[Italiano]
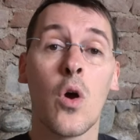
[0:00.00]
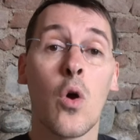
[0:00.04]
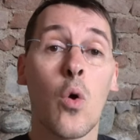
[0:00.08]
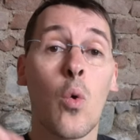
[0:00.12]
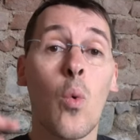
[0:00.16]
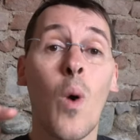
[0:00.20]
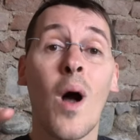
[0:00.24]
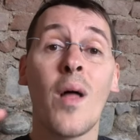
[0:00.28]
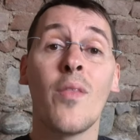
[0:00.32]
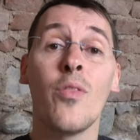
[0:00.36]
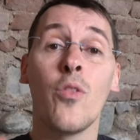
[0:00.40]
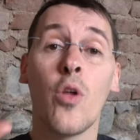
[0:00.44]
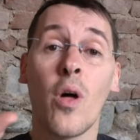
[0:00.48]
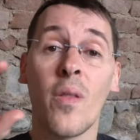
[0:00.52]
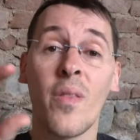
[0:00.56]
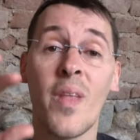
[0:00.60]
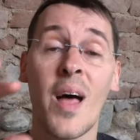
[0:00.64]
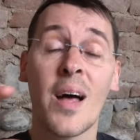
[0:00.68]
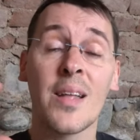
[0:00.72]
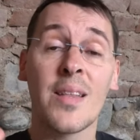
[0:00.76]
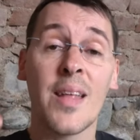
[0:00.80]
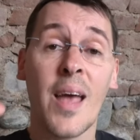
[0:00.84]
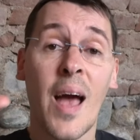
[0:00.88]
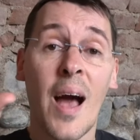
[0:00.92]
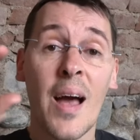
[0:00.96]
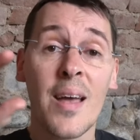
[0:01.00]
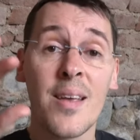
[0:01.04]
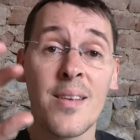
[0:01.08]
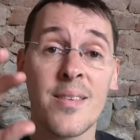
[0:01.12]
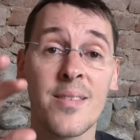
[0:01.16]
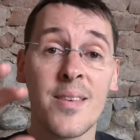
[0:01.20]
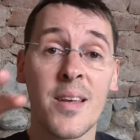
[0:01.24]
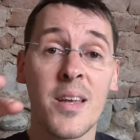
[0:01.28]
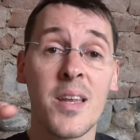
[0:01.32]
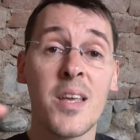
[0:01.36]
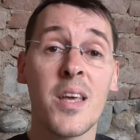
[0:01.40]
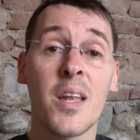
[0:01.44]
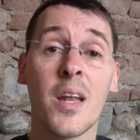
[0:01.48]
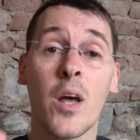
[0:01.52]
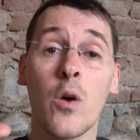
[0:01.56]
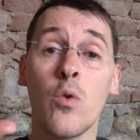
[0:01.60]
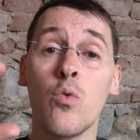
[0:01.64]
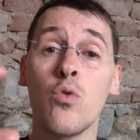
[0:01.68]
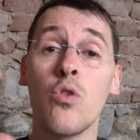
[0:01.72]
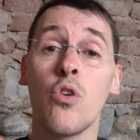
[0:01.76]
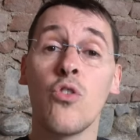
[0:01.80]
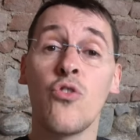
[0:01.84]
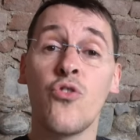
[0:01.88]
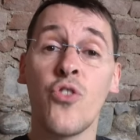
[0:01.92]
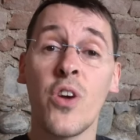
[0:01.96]
Quando andate a inserire
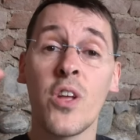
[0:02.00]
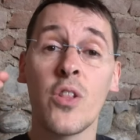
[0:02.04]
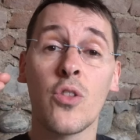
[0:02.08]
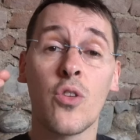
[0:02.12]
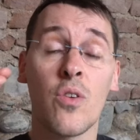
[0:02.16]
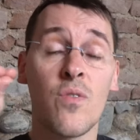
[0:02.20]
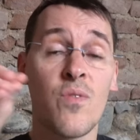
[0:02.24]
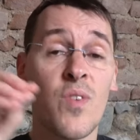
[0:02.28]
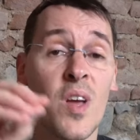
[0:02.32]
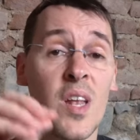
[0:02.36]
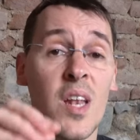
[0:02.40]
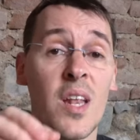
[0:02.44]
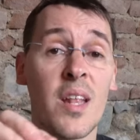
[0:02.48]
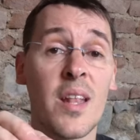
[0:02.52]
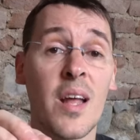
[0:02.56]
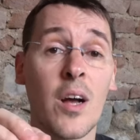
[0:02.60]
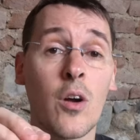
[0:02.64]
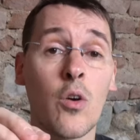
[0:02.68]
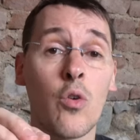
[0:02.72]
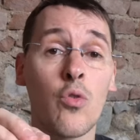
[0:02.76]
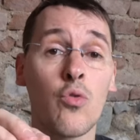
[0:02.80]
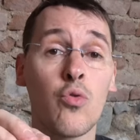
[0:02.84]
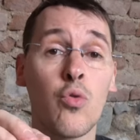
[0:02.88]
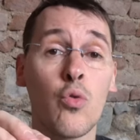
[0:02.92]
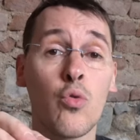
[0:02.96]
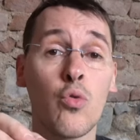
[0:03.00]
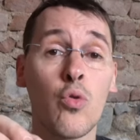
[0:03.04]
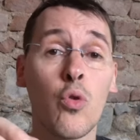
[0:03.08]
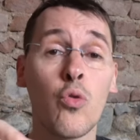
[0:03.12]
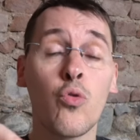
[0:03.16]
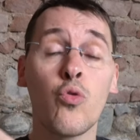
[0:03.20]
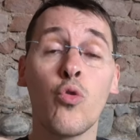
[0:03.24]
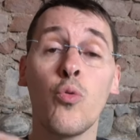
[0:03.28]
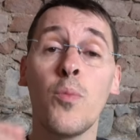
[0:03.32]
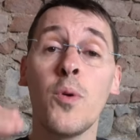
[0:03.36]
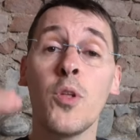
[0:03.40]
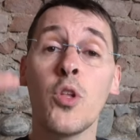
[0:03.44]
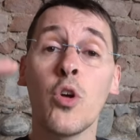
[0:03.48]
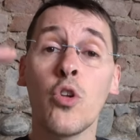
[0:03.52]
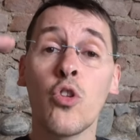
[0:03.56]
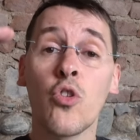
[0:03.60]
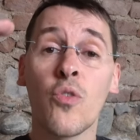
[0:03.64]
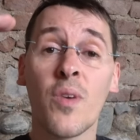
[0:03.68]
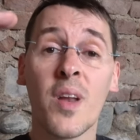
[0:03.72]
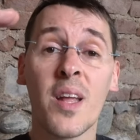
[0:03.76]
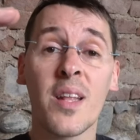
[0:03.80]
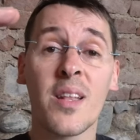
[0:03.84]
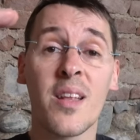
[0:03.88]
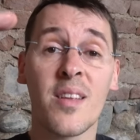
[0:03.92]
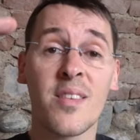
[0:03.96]
un oggetto in vendita con tutto subito
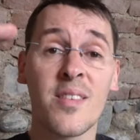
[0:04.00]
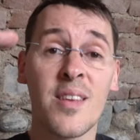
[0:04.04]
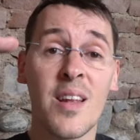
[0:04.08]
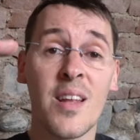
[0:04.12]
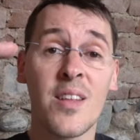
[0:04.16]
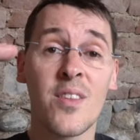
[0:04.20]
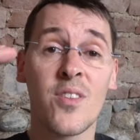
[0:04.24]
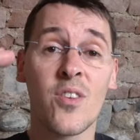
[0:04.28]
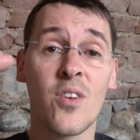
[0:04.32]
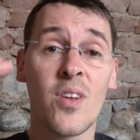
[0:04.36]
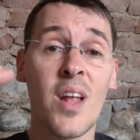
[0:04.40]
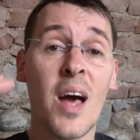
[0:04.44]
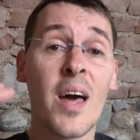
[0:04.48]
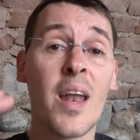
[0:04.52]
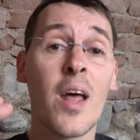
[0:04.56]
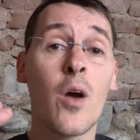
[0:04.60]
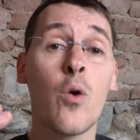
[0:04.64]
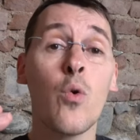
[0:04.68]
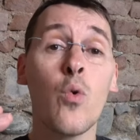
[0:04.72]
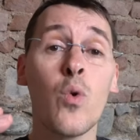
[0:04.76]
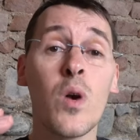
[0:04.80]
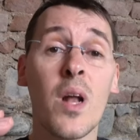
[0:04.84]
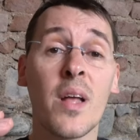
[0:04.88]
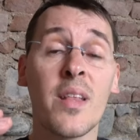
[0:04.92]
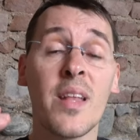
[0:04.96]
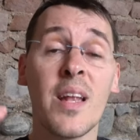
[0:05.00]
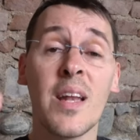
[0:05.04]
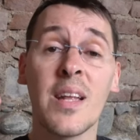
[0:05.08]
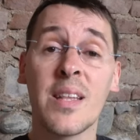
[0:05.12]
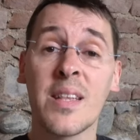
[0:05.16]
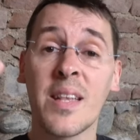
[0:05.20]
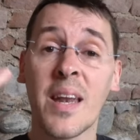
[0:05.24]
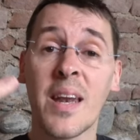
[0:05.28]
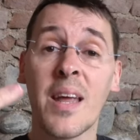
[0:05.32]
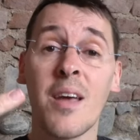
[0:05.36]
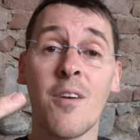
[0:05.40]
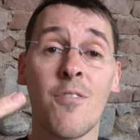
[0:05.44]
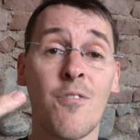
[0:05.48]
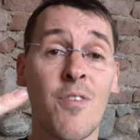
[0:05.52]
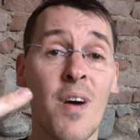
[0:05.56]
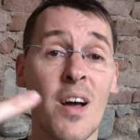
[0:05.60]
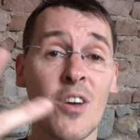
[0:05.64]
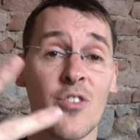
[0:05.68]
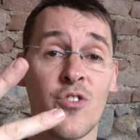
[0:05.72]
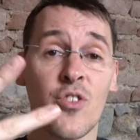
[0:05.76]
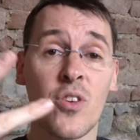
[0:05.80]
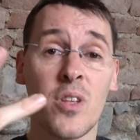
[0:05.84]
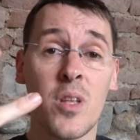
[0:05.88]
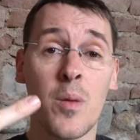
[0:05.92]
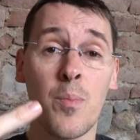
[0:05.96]
dovrete selezionare una delle tre
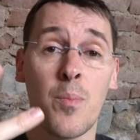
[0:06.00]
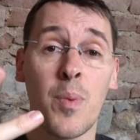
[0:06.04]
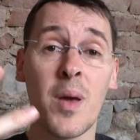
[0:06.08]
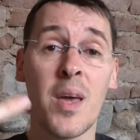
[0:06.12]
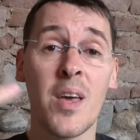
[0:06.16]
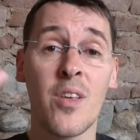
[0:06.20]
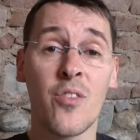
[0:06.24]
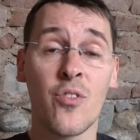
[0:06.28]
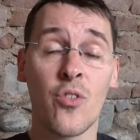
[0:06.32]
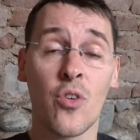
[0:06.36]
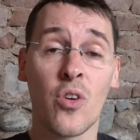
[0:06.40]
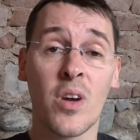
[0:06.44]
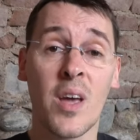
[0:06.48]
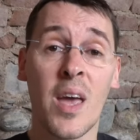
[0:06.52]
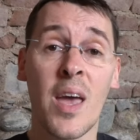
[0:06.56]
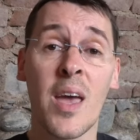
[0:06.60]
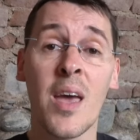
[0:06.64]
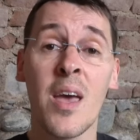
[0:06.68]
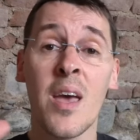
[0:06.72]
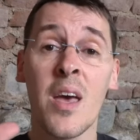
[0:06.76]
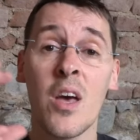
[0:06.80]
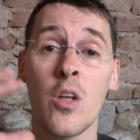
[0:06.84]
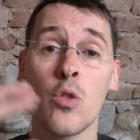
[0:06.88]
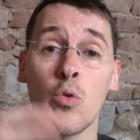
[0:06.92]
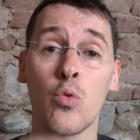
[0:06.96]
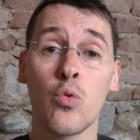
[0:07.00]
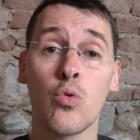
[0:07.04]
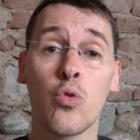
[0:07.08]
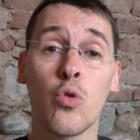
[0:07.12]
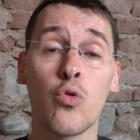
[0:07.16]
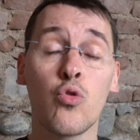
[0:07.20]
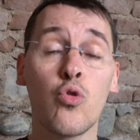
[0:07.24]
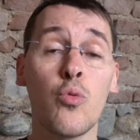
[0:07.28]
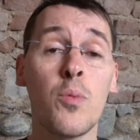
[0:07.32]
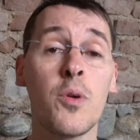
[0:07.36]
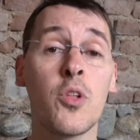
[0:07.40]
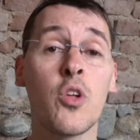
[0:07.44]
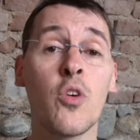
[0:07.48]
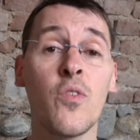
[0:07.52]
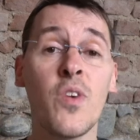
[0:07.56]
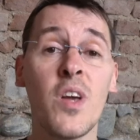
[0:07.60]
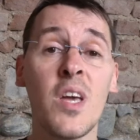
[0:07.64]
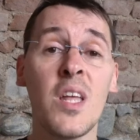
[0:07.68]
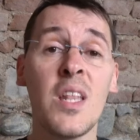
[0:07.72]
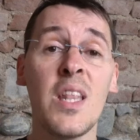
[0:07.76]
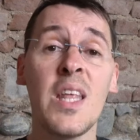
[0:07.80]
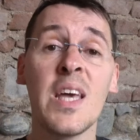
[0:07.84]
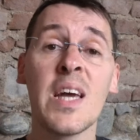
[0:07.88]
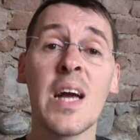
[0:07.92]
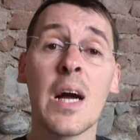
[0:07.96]
fasce di peso che tutto subito vi
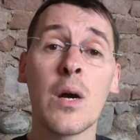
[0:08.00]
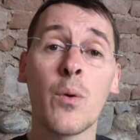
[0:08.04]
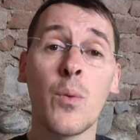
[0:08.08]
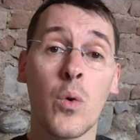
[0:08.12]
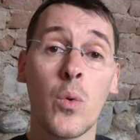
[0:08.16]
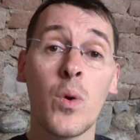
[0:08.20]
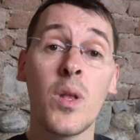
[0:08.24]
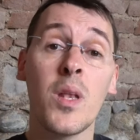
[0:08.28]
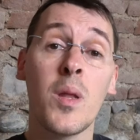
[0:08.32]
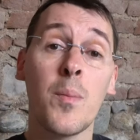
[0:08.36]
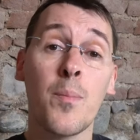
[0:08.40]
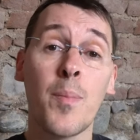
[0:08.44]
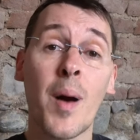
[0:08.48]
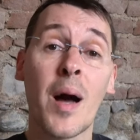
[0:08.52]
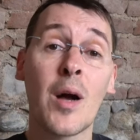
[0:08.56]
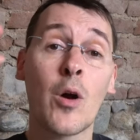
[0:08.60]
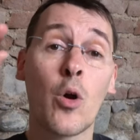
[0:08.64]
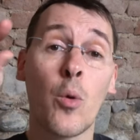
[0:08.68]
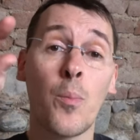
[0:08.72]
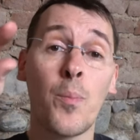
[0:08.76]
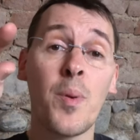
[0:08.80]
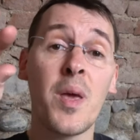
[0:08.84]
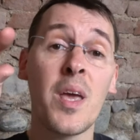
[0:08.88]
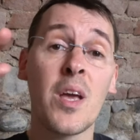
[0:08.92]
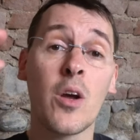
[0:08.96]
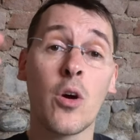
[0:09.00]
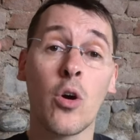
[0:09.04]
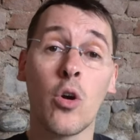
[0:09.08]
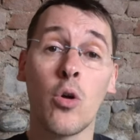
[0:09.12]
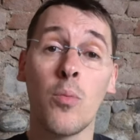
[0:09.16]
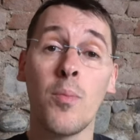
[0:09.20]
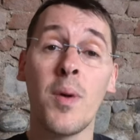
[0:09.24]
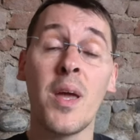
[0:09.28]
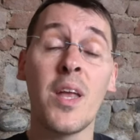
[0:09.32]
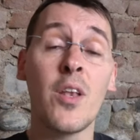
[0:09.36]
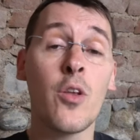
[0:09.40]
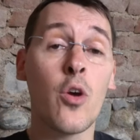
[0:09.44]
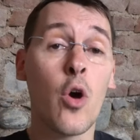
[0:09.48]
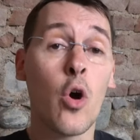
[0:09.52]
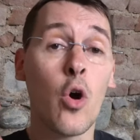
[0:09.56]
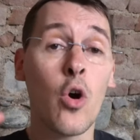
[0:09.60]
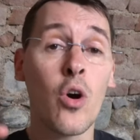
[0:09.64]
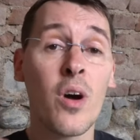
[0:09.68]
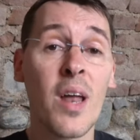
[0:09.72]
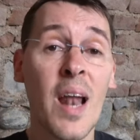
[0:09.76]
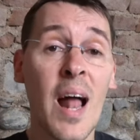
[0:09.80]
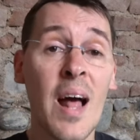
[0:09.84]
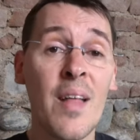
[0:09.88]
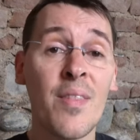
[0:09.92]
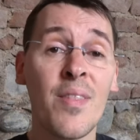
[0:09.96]
indica, quindi pacco piccolo, medio o
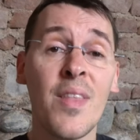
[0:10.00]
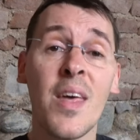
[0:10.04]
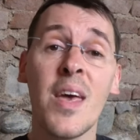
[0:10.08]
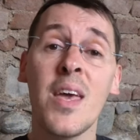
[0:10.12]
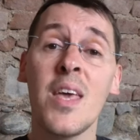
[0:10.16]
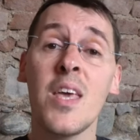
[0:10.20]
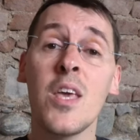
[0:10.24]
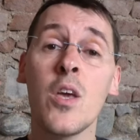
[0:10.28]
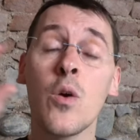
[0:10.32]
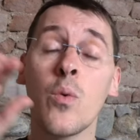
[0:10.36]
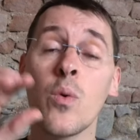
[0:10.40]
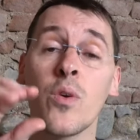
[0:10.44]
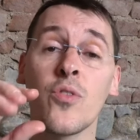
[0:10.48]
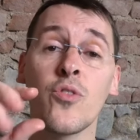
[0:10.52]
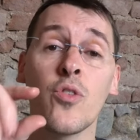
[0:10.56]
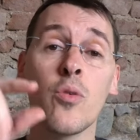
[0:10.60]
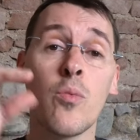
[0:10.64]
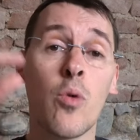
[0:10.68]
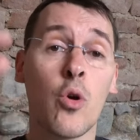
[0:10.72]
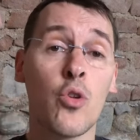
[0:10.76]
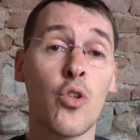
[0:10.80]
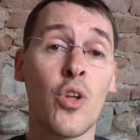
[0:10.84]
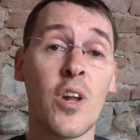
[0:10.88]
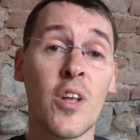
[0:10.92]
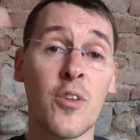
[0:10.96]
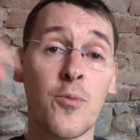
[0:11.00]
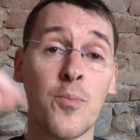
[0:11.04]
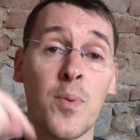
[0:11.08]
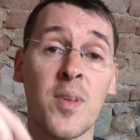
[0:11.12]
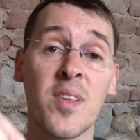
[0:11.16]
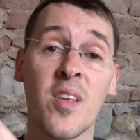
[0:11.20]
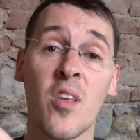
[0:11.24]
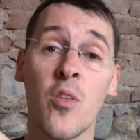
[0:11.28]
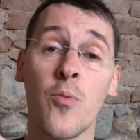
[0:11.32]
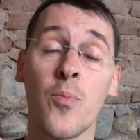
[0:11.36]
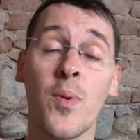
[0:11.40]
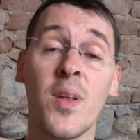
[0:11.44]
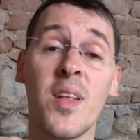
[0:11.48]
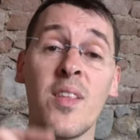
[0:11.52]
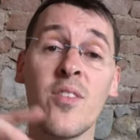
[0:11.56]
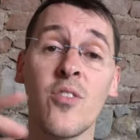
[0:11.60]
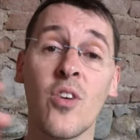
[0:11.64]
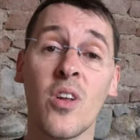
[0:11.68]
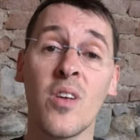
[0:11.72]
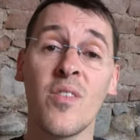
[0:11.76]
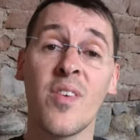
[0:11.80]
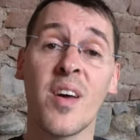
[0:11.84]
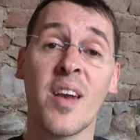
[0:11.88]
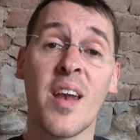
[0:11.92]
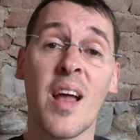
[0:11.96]
grande, in questo modo la spesa di
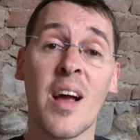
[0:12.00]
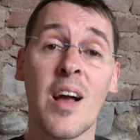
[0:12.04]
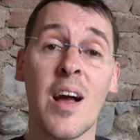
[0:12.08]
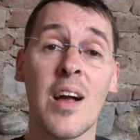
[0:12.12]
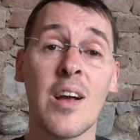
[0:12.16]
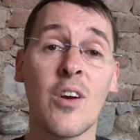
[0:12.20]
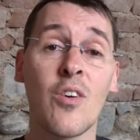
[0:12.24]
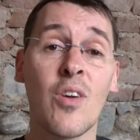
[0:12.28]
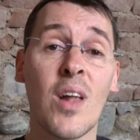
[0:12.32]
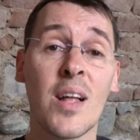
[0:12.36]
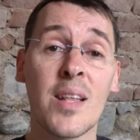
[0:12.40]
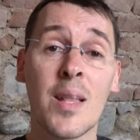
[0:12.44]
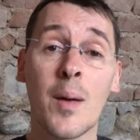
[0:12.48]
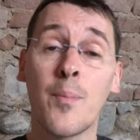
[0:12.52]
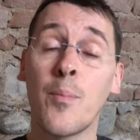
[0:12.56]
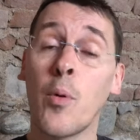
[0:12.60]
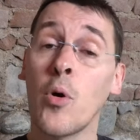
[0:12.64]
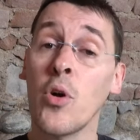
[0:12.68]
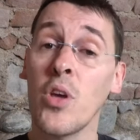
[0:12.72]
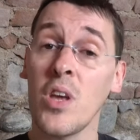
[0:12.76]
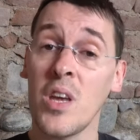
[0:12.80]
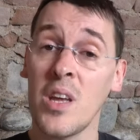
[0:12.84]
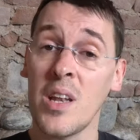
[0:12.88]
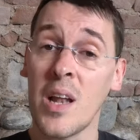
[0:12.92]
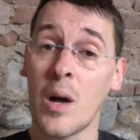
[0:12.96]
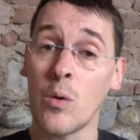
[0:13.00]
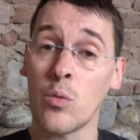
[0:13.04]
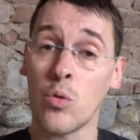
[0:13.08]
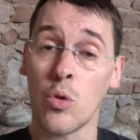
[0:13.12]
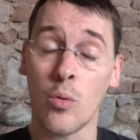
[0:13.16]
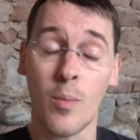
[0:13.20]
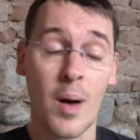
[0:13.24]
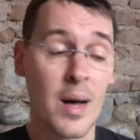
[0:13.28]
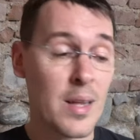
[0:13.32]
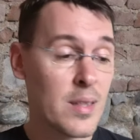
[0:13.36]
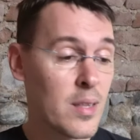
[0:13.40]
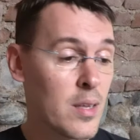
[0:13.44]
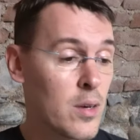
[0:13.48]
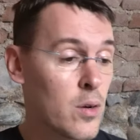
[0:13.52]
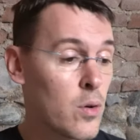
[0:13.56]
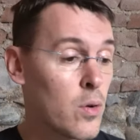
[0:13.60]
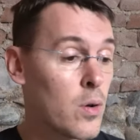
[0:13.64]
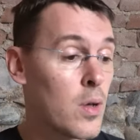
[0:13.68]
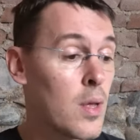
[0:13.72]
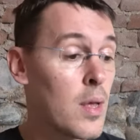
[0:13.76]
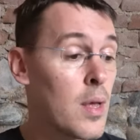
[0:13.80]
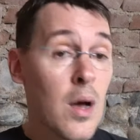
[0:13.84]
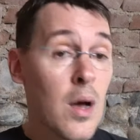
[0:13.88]
spedizione verrà calcolata poi in automatico.